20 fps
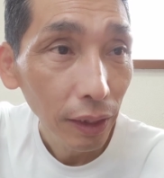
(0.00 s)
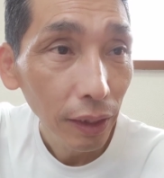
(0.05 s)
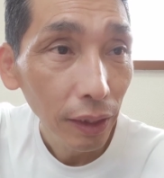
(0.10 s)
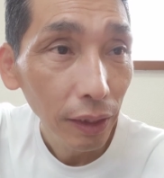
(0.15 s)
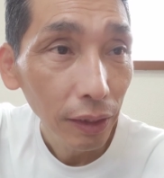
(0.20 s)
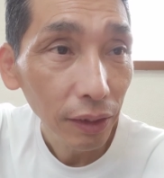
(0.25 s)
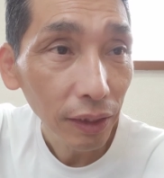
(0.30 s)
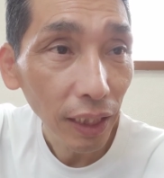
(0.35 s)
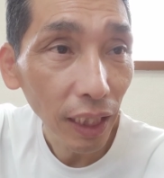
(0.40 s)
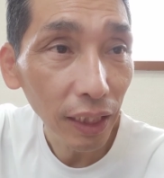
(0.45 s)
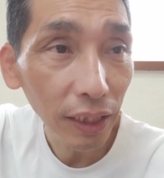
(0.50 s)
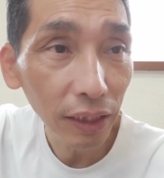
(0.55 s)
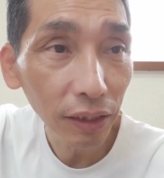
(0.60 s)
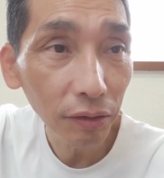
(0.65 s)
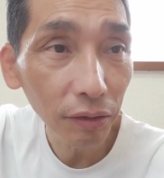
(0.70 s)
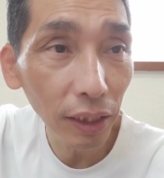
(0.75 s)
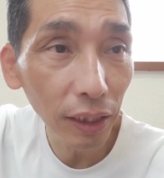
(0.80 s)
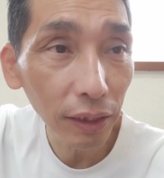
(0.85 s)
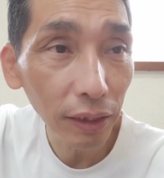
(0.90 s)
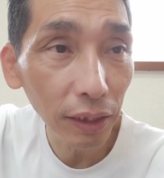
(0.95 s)

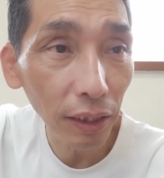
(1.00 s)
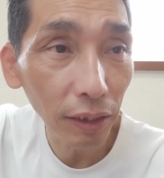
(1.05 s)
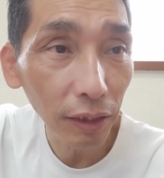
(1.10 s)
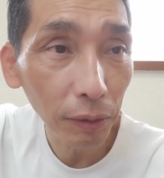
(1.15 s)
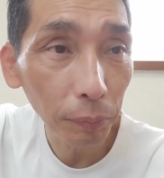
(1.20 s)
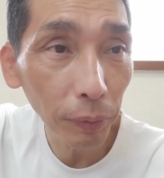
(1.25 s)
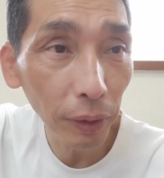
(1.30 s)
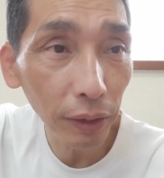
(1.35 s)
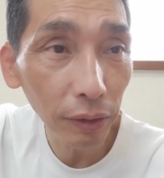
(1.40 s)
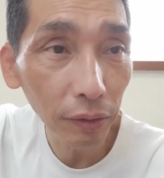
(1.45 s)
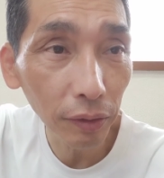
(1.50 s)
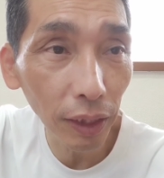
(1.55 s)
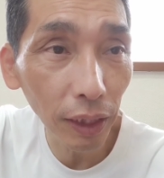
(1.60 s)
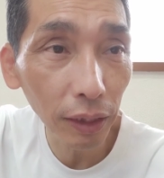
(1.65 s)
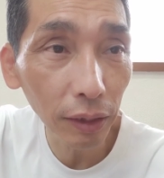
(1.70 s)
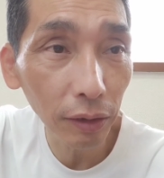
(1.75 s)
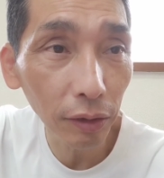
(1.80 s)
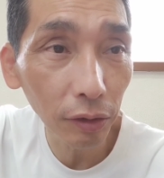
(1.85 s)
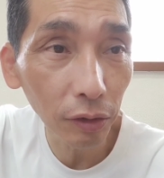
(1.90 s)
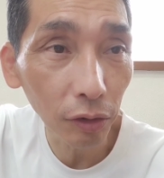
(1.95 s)
スターリンク衛星はスペース
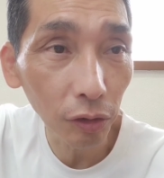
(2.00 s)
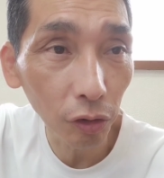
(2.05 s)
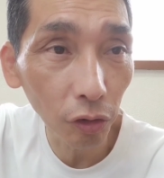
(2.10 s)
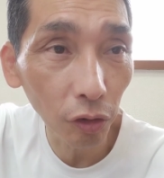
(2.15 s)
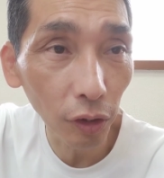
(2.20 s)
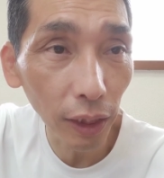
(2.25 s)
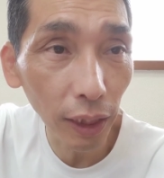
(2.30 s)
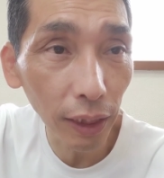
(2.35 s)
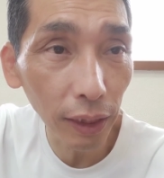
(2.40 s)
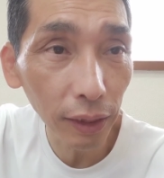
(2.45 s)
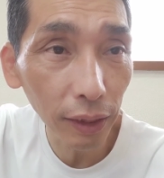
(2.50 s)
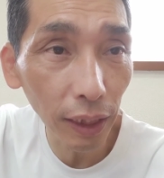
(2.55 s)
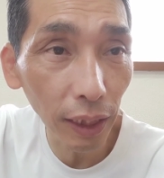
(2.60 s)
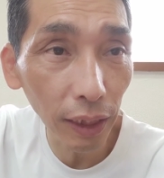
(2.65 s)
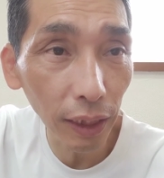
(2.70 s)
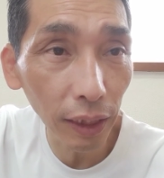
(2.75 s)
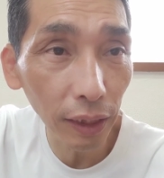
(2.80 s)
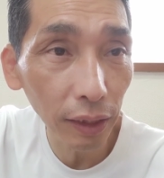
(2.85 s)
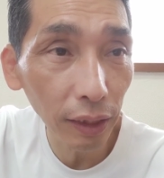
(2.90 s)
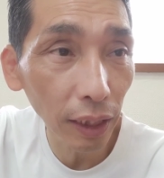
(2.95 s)
X の衛星
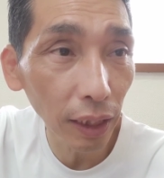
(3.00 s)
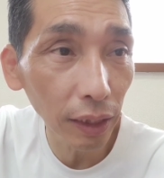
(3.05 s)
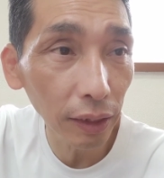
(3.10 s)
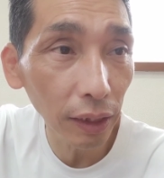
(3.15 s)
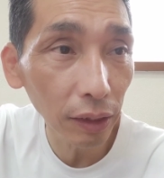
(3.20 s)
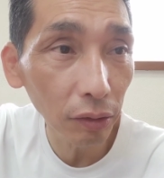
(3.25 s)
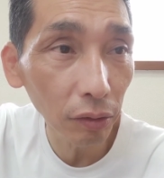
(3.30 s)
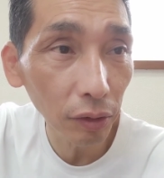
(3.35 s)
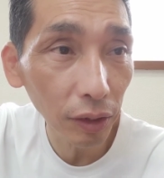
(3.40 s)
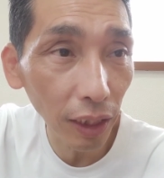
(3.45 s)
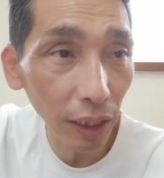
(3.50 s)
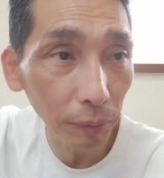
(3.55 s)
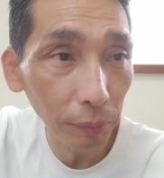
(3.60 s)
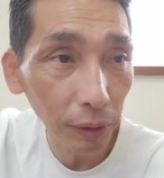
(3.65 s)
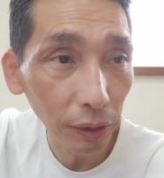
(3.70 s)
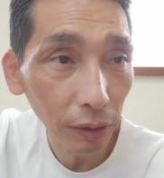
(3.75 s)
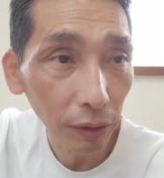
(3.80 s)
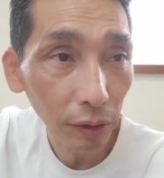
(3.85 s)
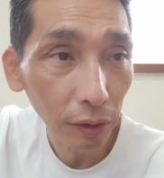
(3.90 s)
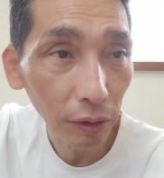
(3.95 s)

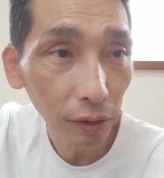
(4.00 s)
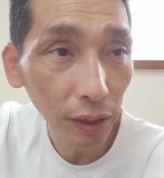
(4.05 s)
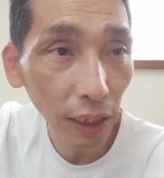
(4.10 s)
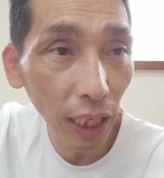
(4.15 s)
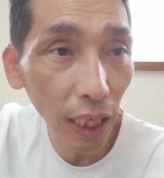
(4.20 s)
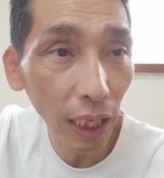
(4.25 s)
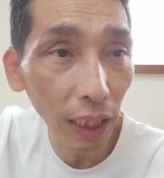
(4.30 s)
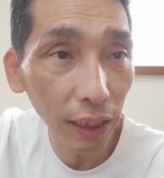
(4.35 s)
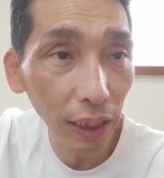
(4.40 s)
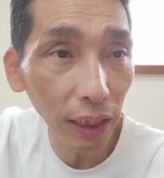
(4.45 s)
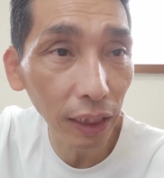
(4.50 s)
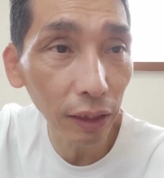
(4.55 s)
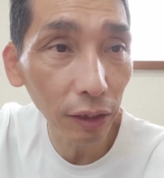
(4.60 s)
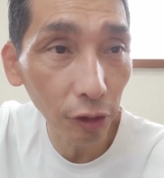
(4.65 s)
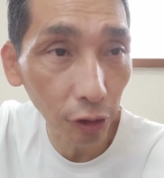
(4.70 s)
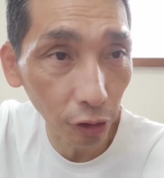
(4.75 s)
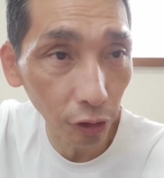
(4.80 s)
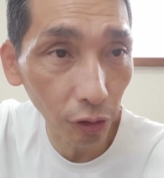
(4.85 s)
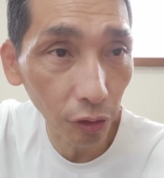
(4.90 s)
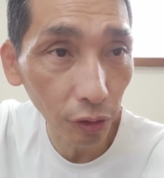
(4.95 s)
インターネットサービス、
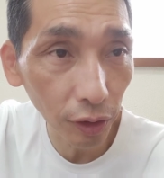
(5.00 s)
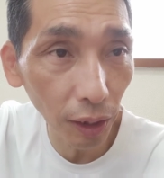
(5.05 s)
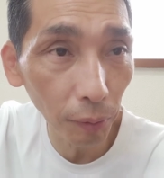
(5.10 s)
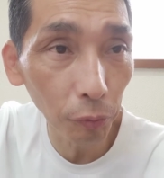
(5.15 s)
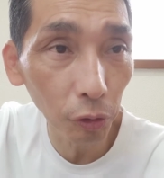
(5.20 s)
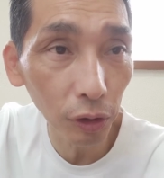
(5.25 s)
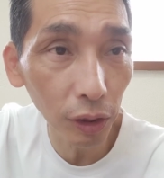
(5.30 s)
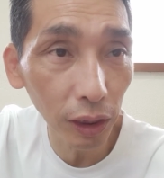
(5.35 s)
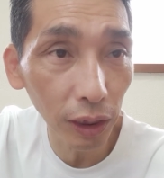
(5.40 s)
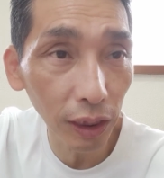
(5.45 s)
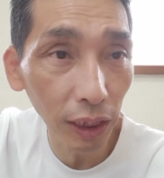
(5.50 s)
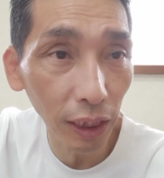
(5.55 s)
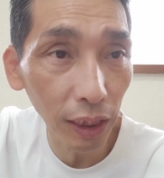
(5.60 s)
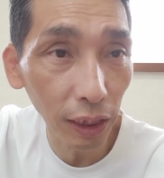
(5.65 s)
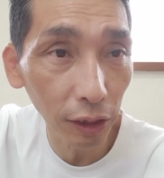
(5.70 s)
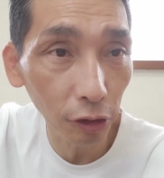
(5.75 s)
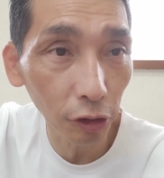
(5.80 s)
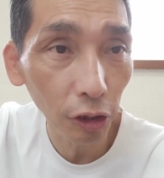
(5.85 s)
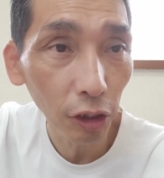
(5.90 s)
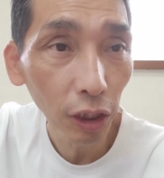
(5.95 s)
ターリンクで用いられ
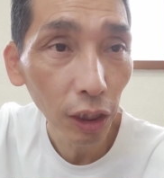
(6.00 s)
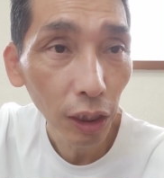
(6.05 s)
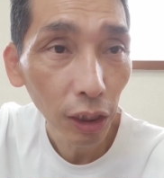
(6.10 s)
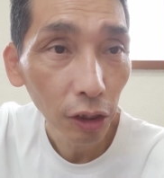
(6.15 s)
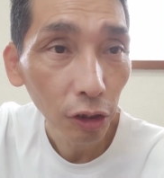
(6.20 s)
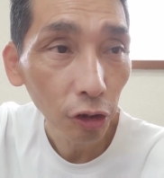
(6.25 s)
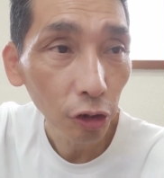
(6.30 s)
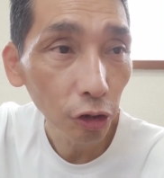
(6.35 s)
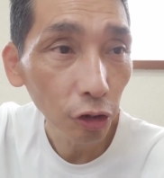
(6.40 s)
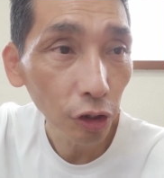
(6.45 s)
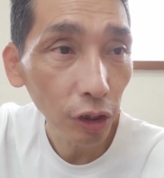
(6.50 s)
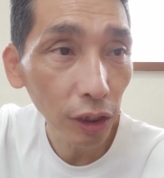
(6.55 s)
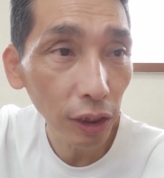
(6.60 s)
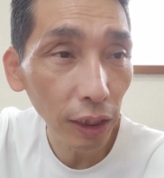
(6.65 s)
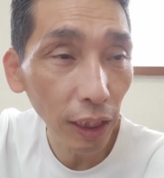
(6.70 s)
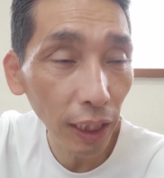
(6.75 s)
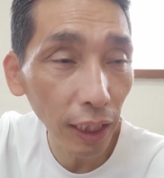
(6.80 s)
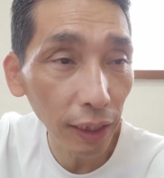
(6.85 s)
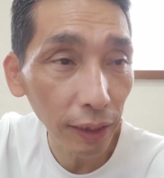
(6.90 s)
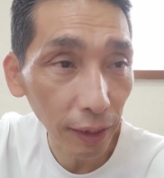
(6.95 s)
る通信
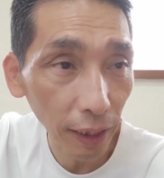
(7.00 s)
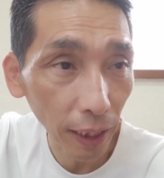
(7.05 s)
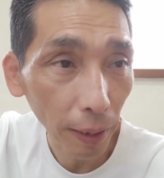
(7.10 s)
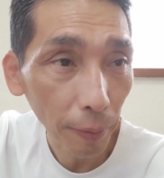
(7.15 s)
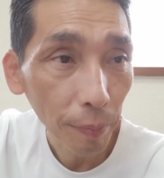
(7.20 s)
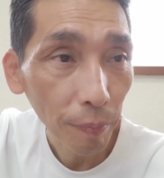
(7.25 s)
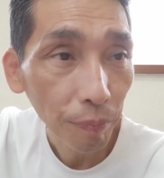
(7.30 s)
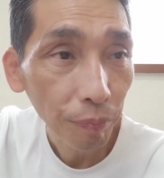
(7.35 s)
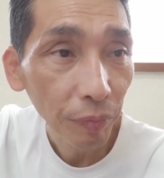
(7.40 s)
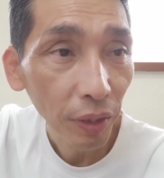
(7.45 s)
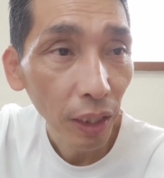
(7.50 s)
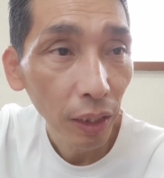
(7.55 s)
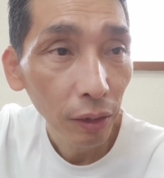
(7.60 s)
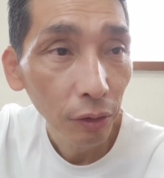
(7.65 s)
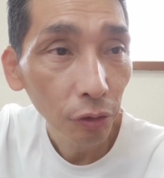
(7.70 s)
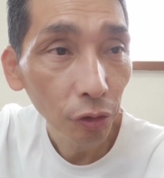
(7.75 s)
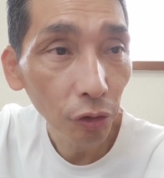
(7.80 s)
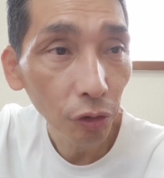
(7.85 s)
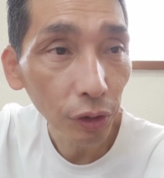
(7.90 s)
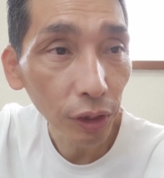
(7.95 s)
衛星。
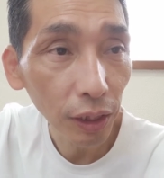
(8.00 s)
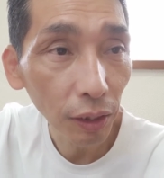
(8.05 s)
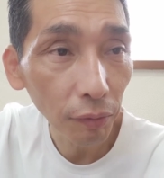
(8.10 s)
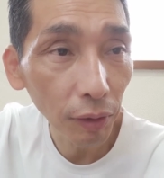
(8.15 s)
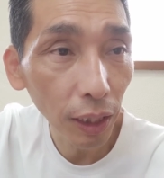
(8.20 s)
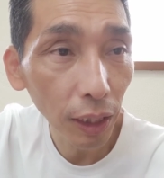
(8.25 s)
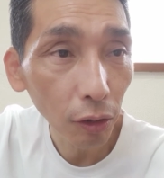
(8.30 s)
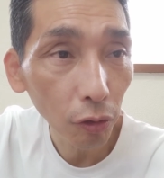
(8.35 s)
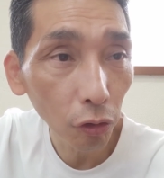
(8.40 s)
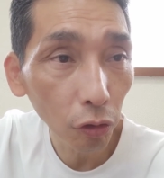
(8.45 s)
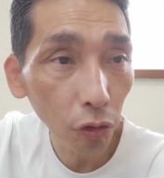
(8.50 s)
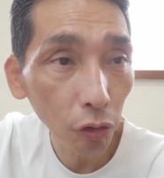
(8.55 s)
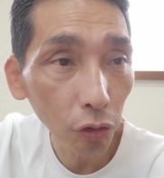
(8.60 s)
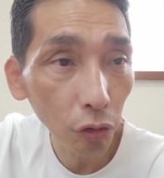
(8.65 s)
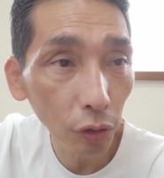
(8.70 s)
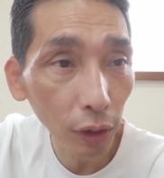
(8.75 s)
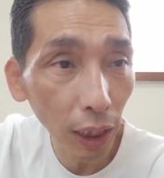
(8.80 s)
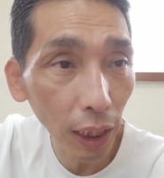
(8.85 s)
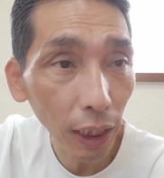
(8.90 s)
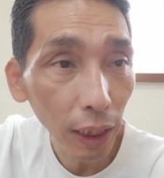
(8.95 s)
当社は高
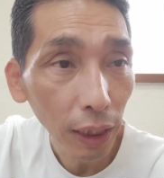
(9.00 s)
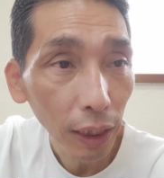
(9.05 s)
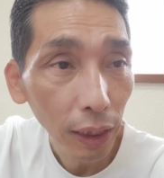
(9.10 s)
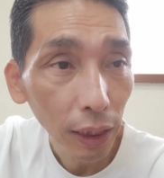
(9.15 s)
度や